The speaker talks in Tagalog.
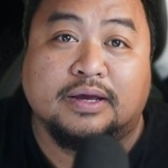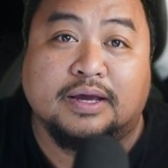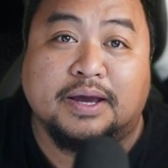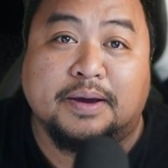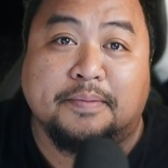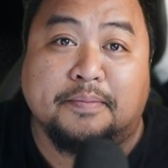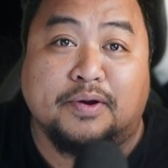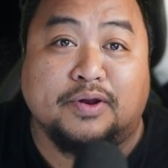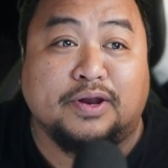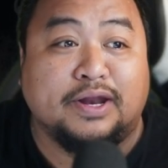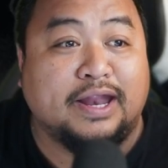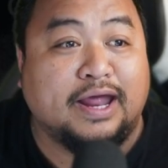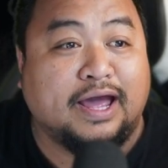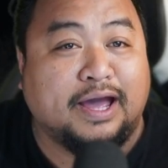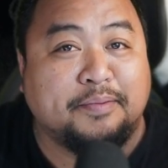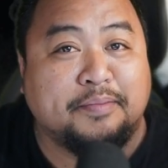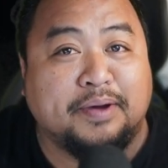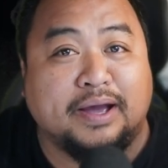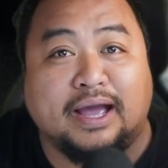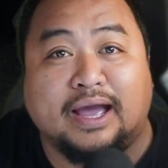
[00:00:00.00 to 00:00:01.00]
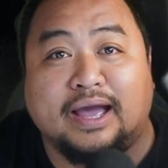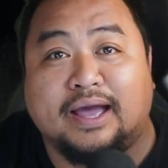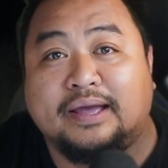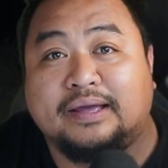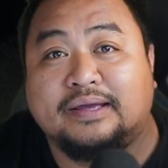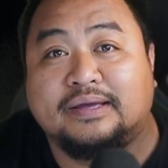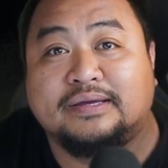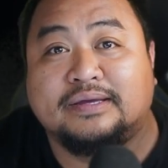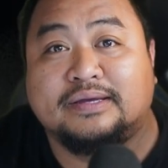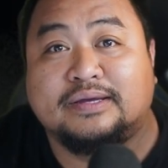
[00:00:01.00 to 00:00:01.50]
mo na na ang mga
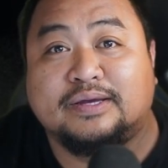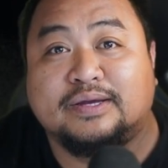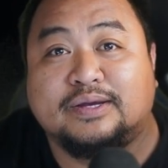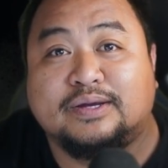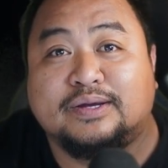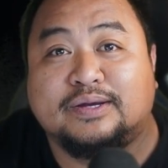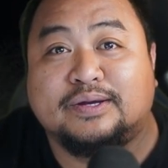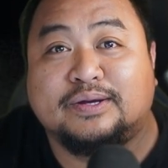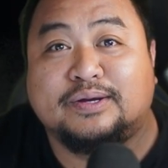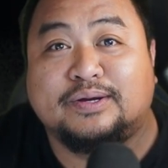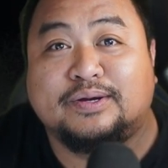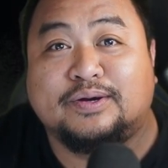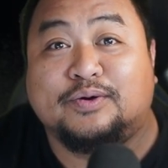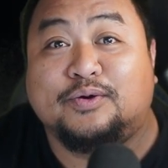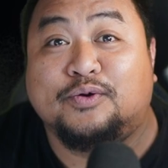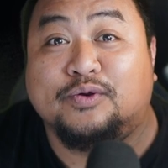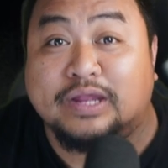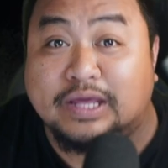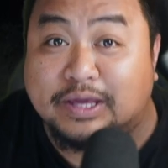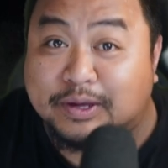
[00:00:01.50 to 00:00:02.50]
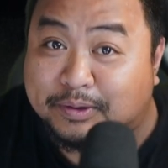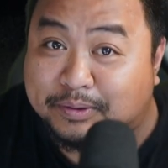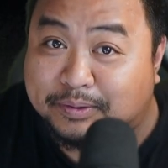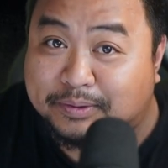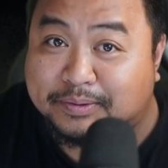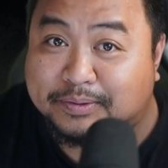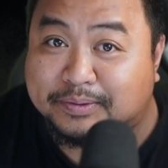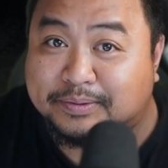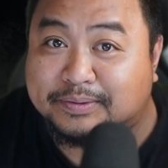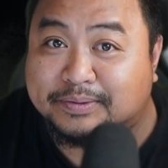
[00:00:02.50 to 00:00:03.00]

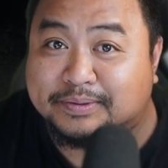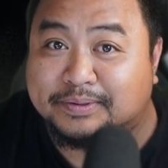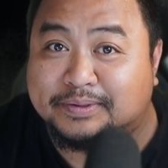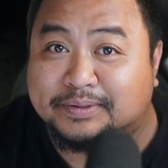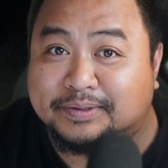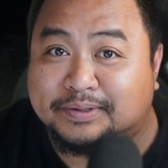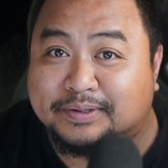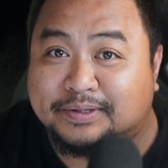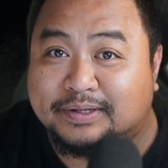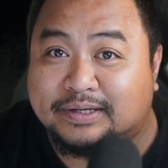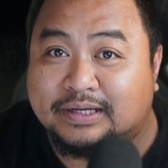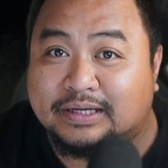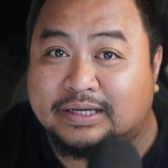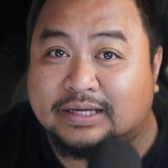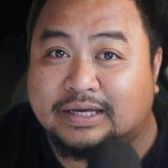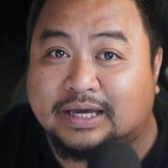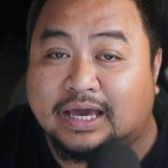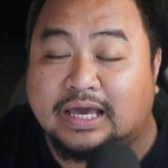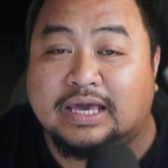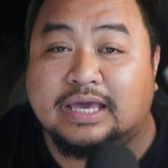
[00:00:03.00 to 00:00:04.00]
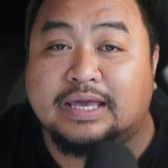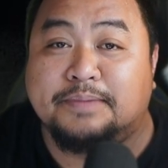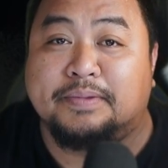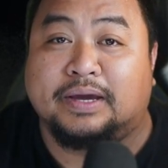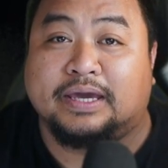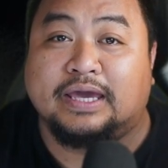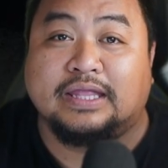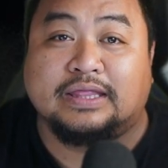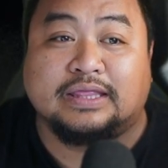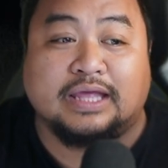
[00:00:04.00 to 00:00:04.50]
Hudiyo kay
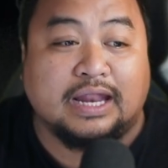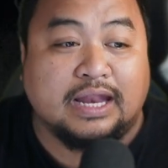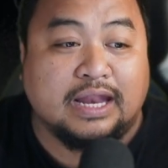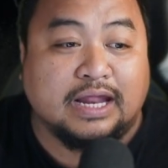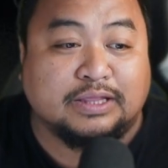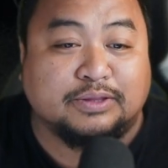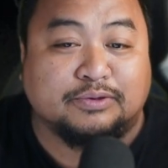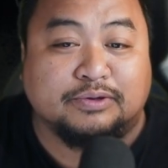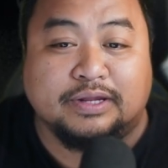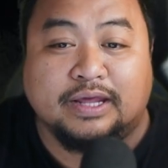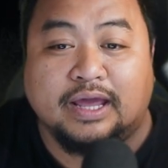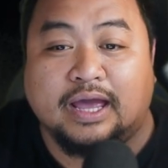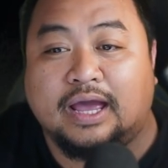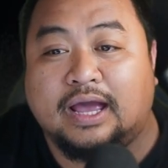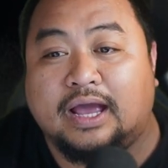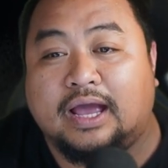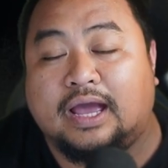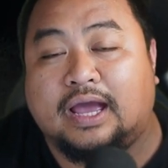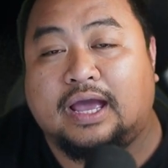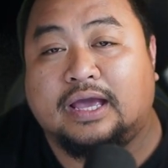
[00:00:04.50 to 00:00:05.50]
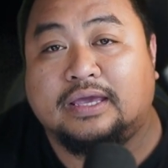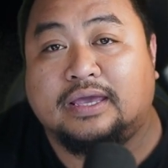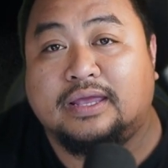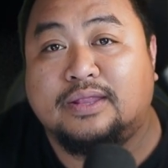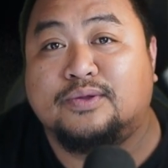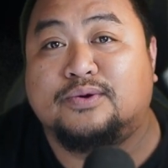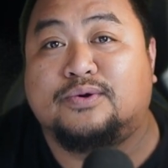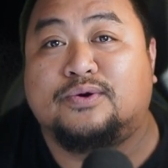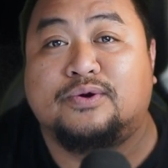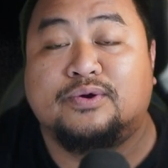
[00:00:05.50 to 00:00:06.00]
makita nato diha nga ang
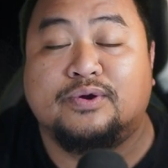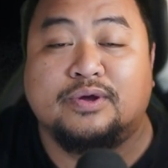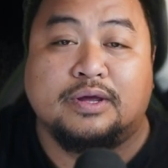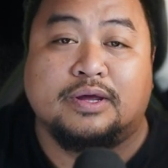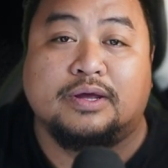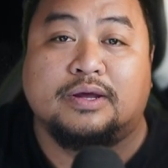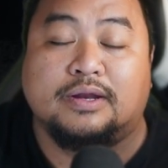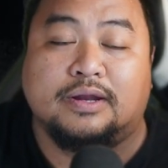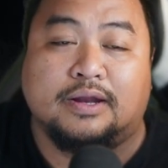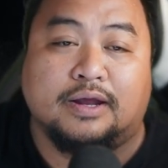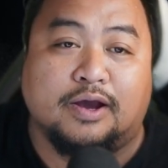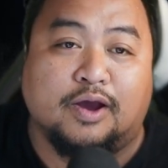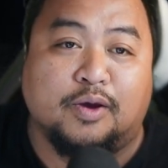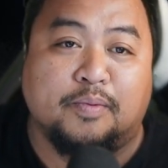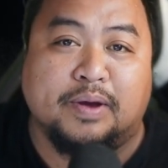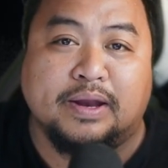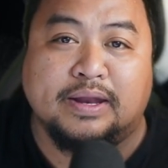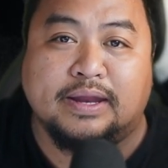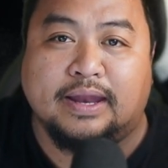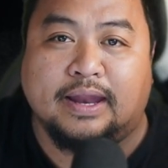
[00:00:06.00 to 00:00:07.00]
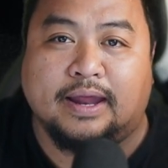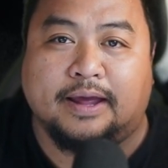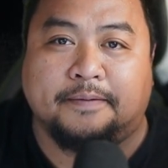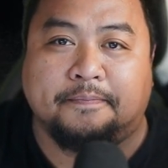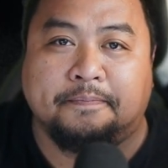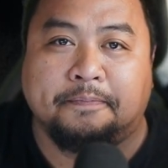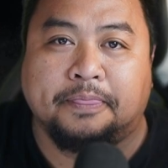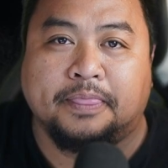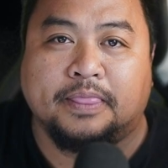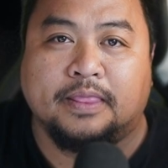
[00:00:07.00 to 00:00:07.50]
Ginoo nagawa nila
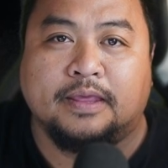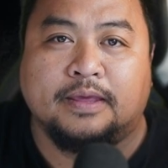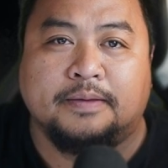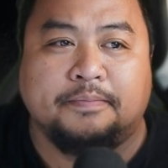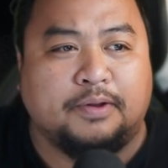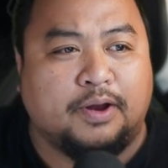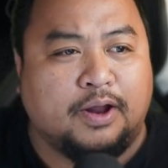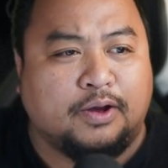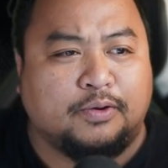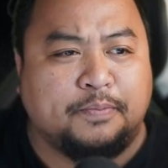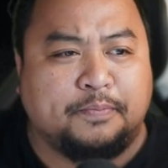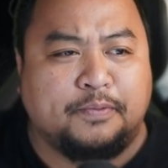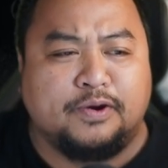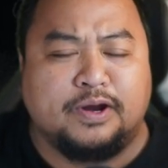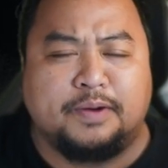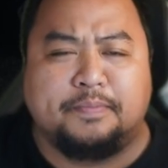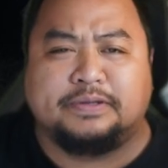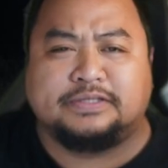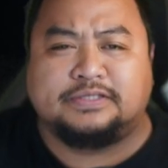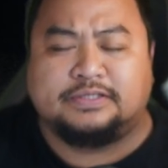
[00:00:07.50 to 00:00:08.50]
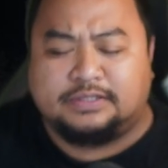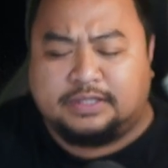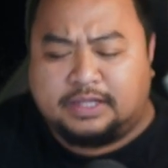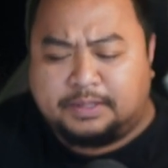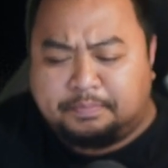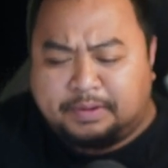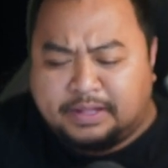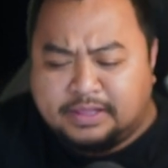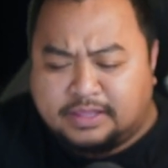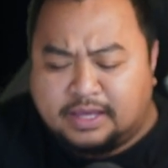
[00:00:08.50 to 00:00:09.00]
pero ako pong nabas,
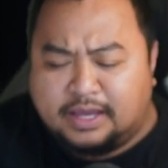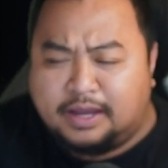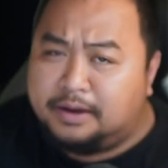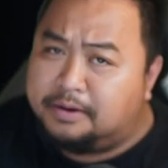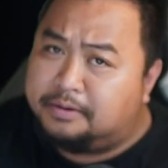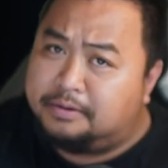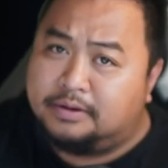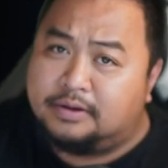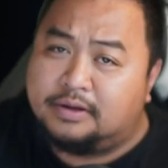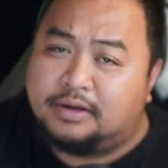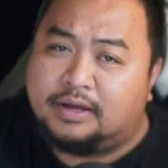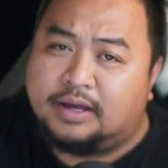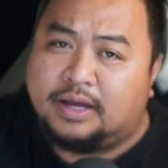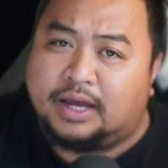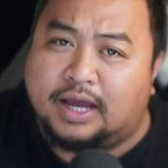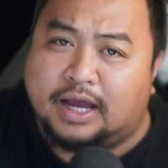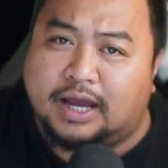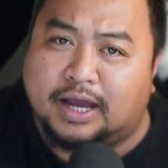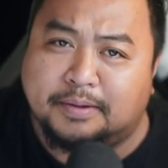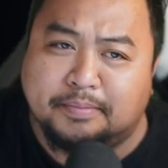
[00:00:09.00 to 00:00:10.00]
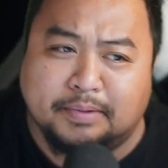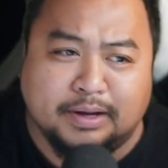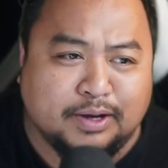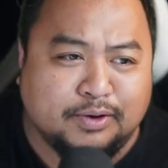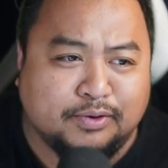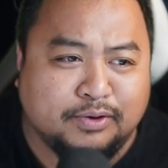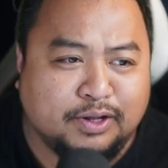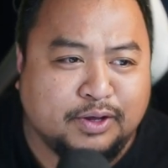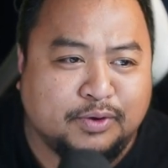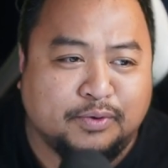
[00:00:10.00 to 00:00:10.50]
nabantay ano ang mga
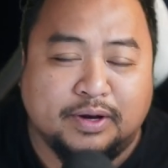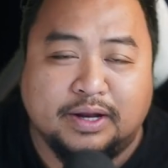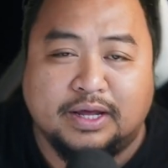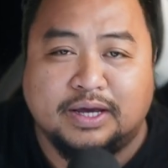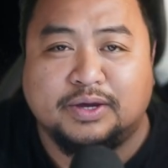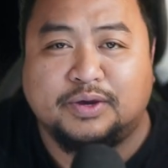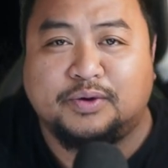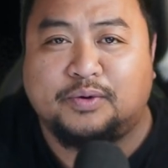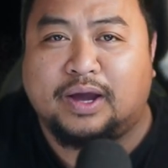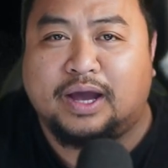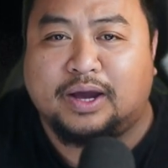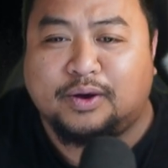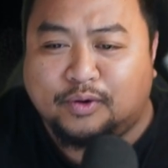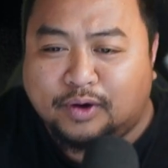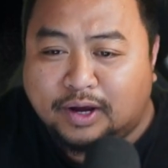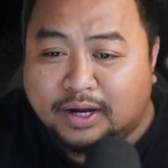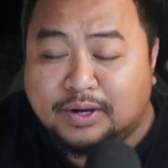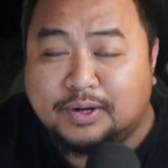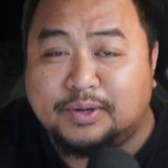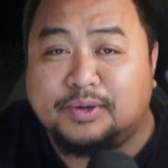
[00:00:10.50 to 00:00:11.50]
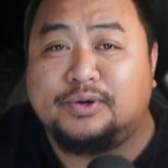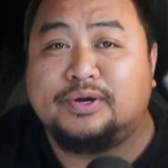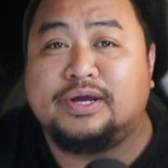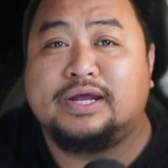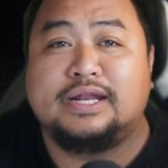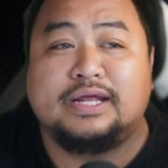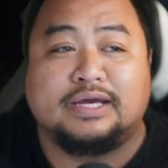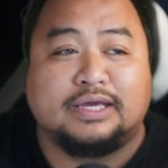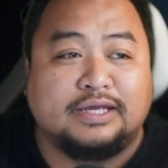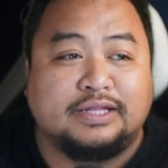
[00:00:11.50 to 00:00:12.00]
huli wala wa ko kadungog nga
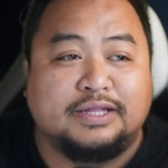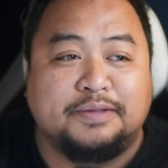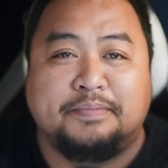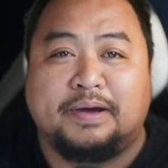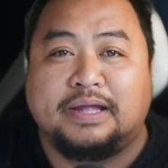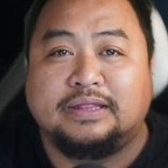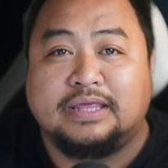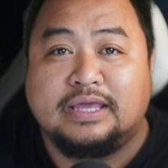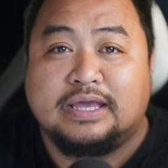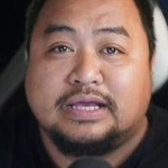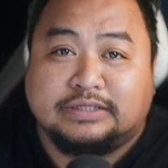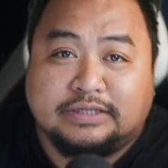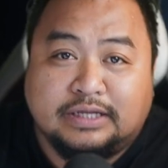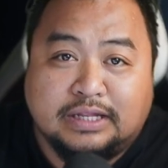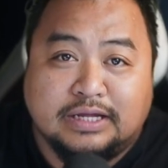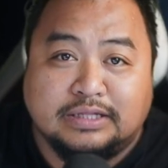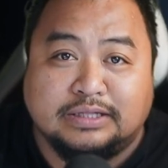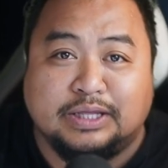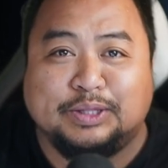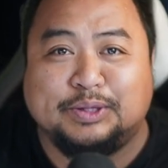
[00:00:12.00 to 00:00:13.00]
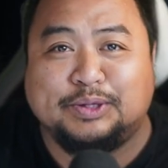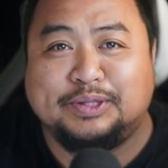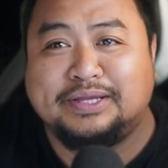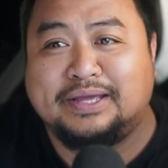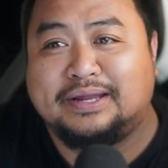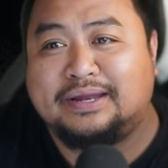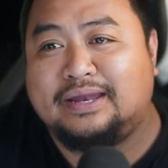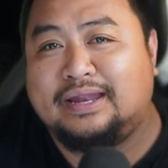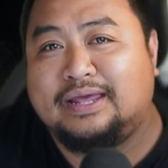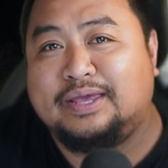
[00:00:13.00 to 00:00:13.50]
nakigdebate nga silang tidod nga
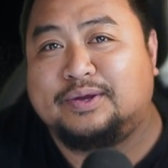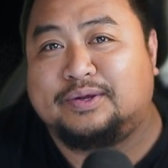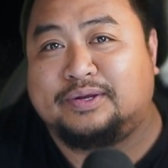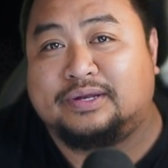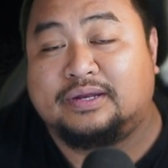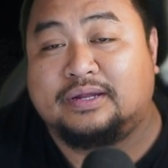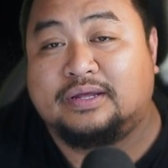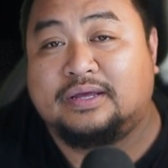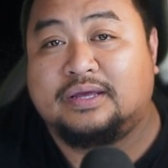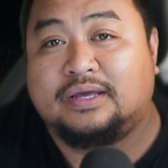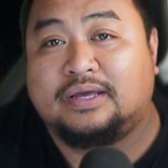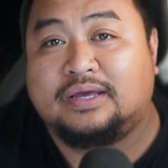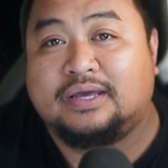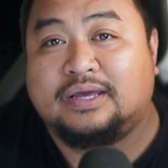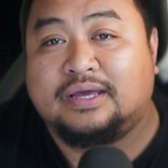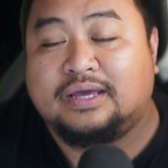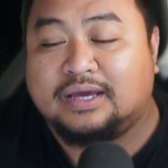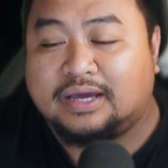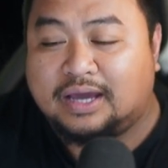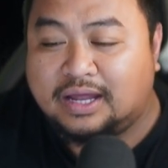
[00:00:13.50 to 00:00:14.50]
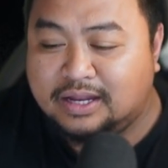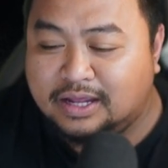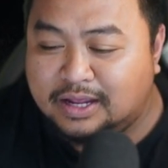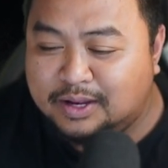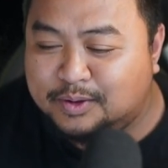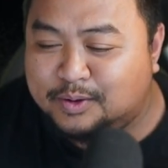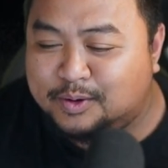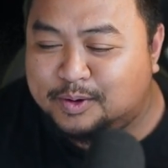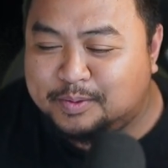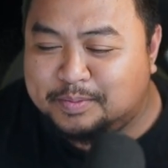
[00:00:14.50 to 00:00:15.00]
reliyon
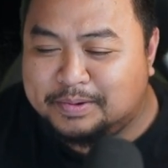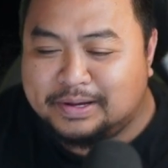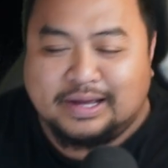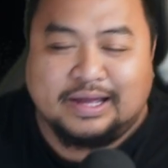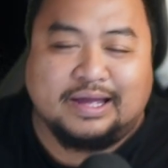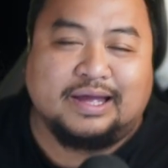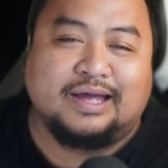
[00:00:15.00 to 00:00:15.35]
kaninoong mga